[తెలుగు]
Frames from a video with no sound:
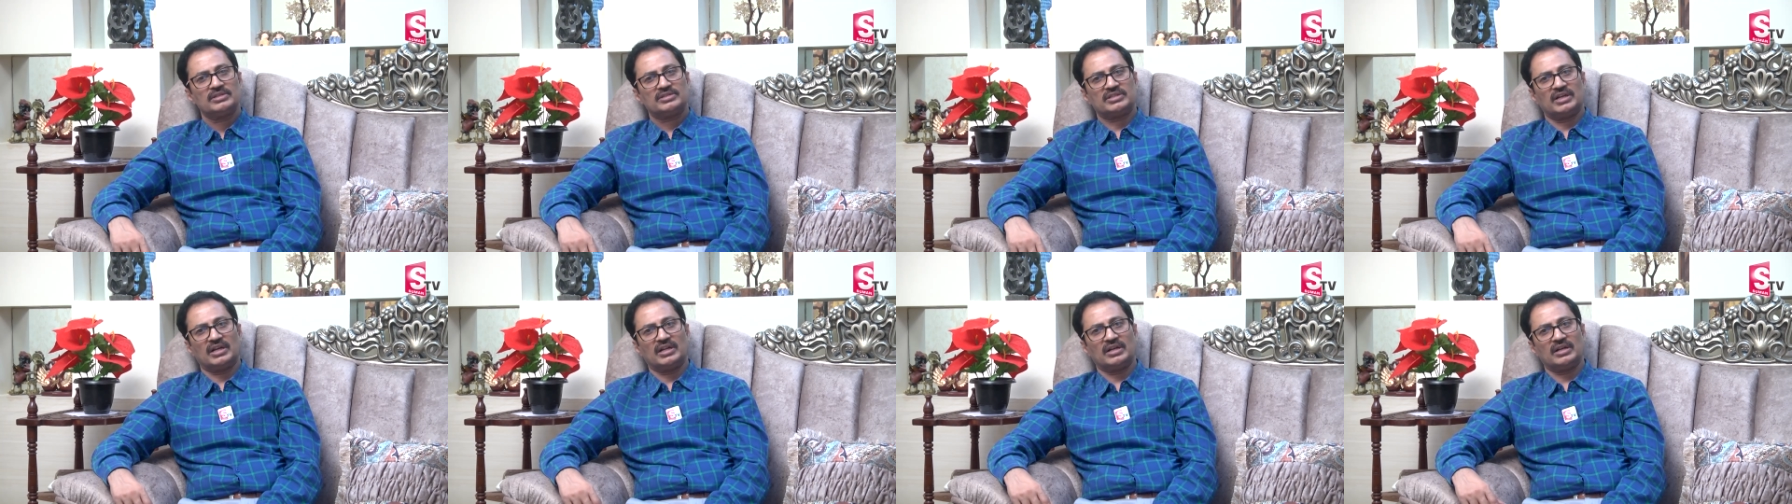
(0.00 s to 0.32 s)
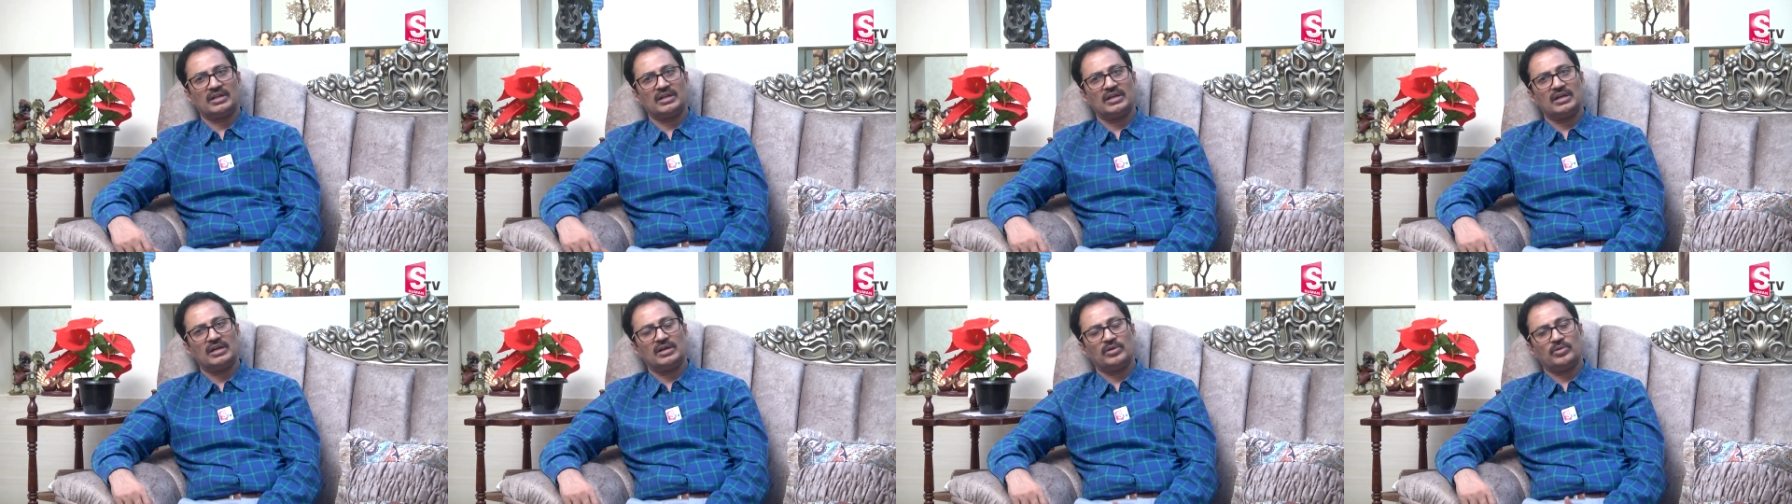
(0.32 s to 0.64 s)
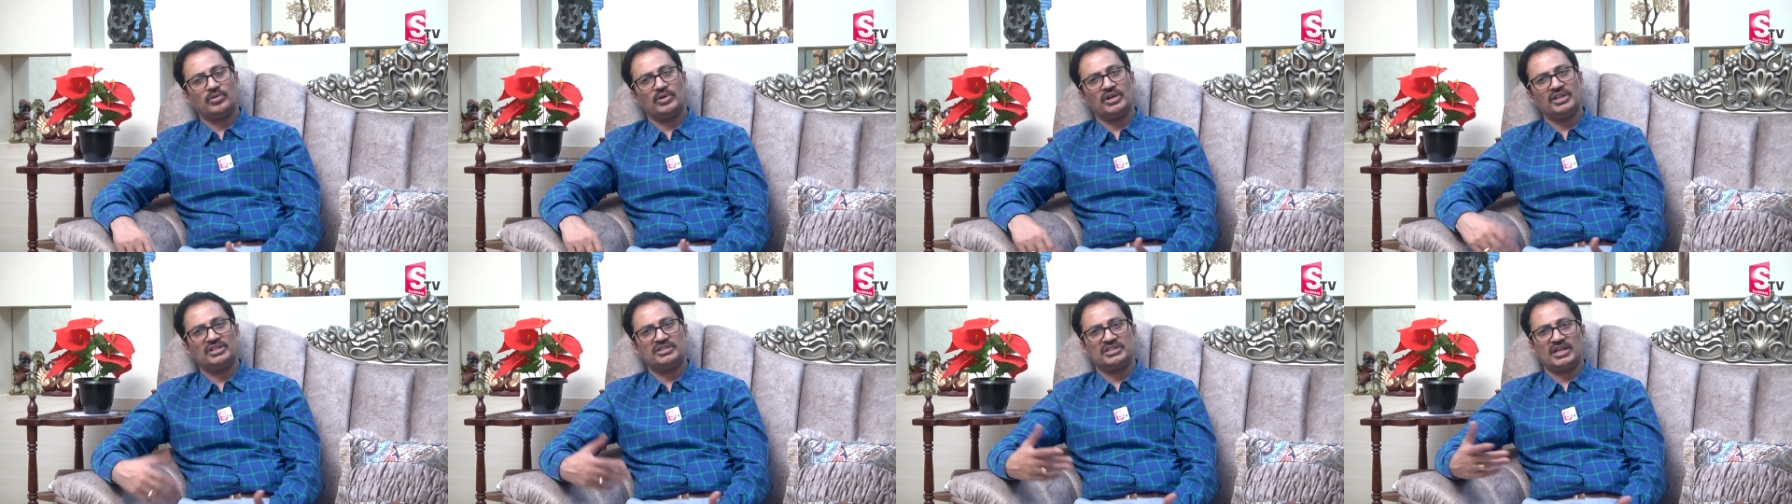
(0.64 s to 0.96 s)
సడన్గా
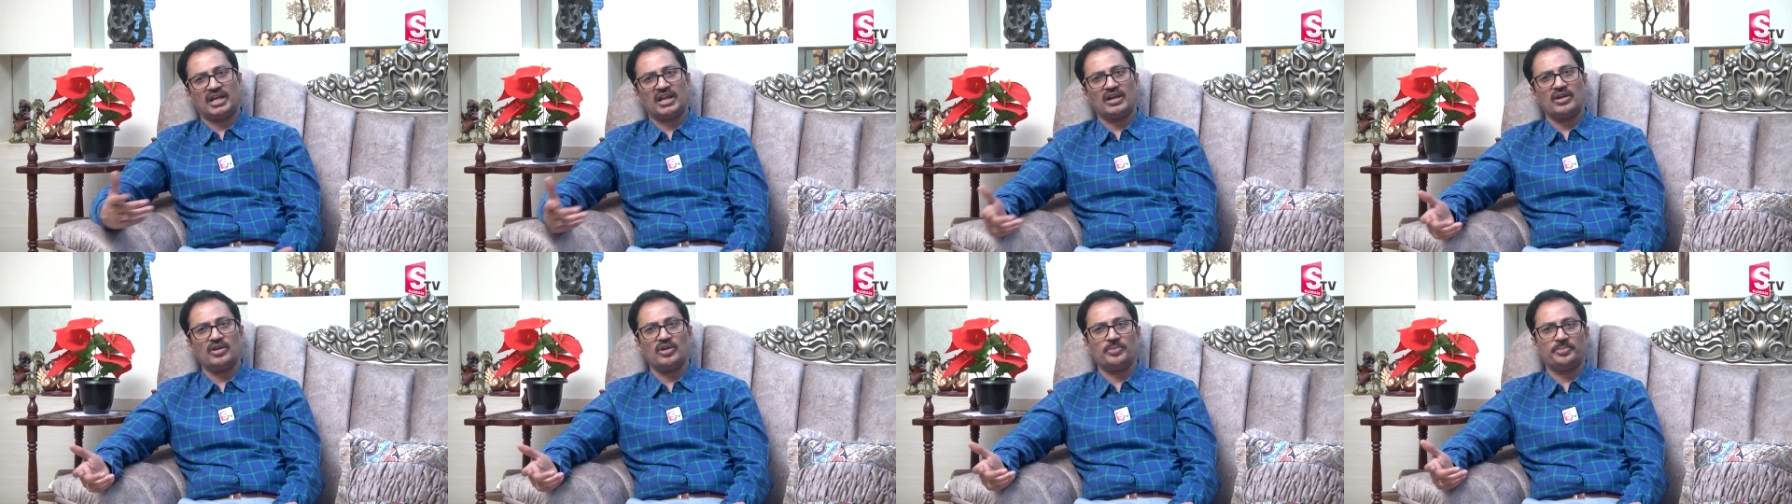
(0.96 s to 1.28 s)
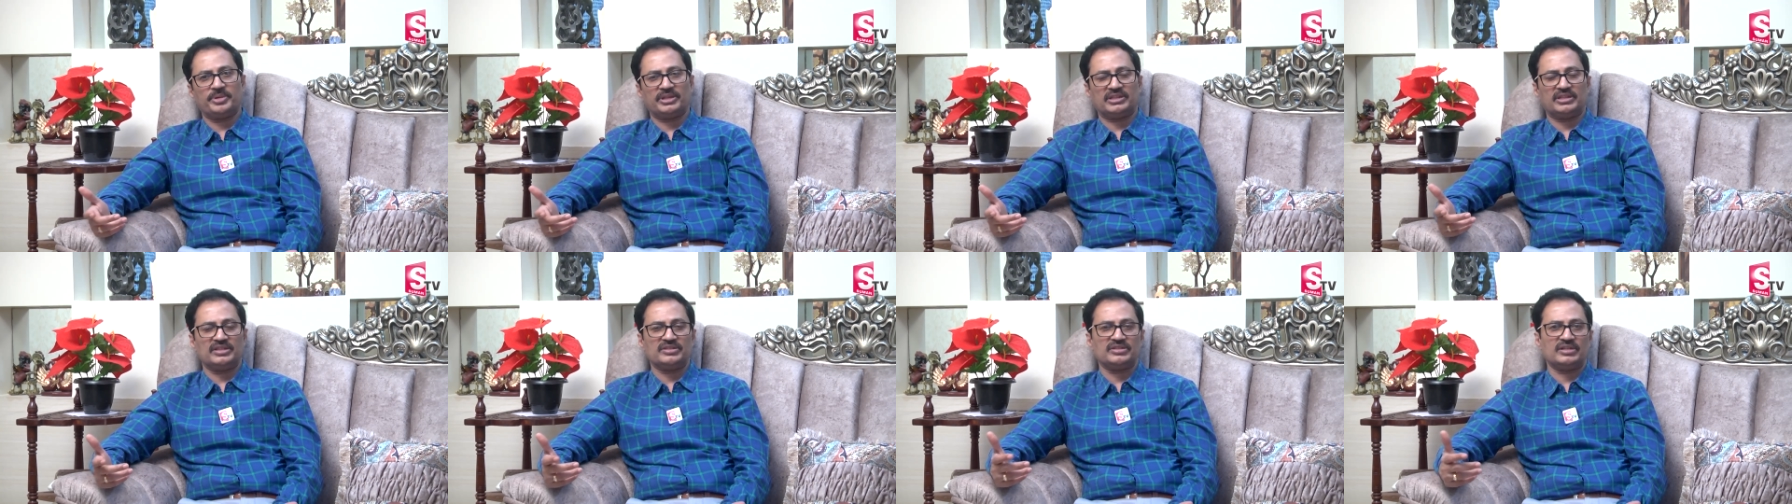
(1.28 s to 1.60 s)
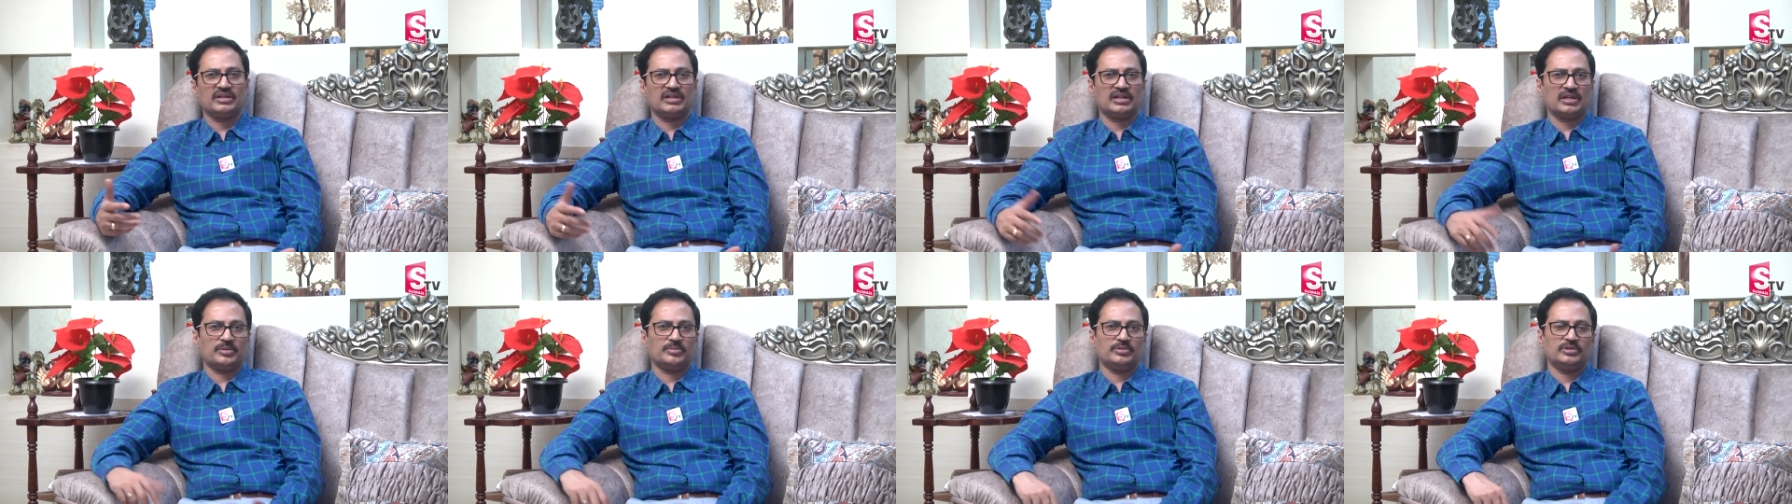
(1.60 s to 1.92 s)
కొన్ని ఛానల్లో ఛానలోపతీస్
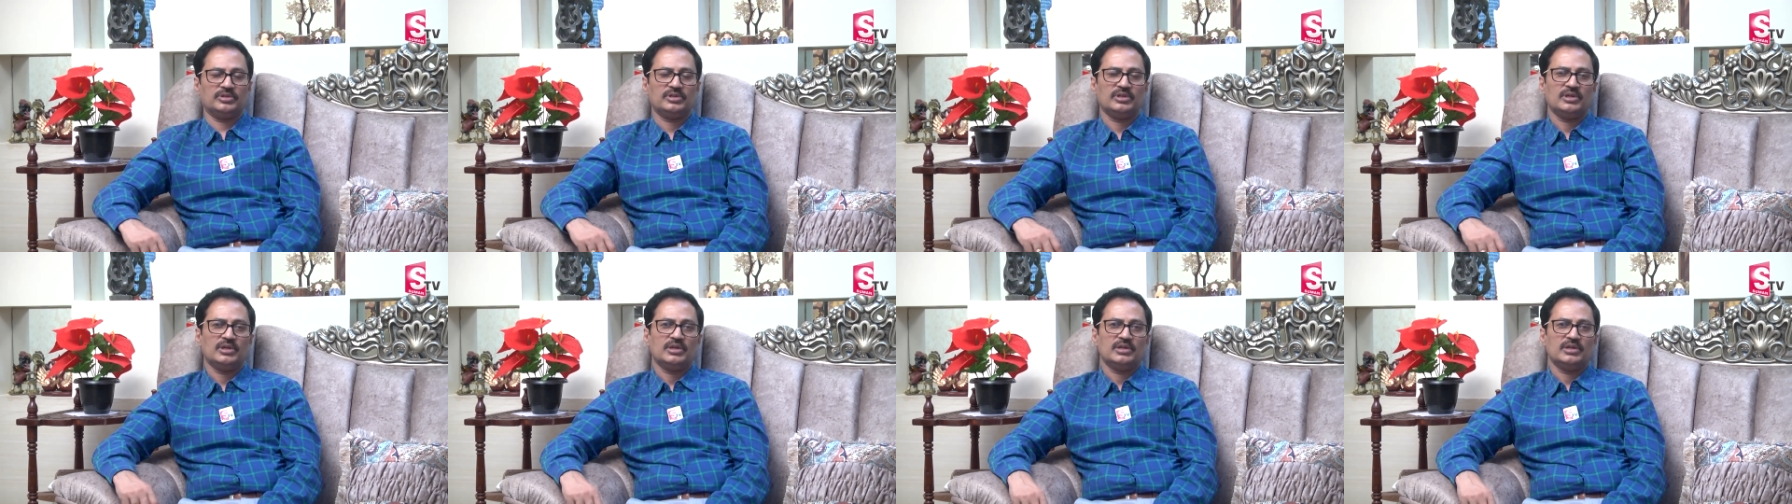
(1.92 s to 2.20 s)
అంటాము